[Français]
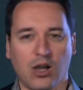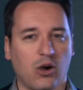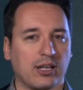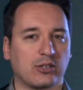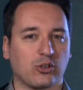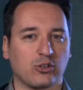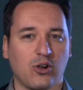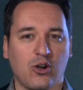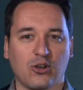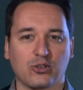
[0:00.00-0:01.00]
En
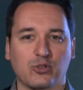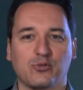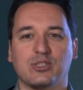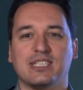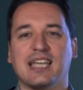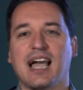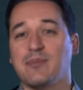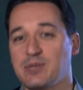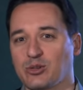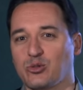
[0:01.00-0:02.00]
attendant, je vous dis
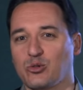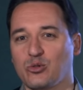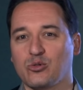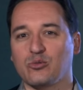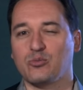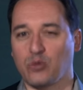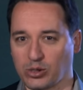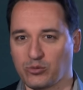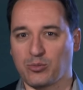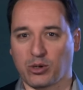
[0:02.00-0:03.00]
à bientôt pour
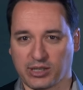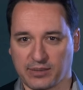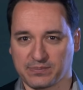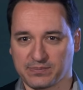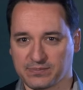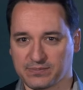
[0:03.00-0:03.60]
un nouveau portrait.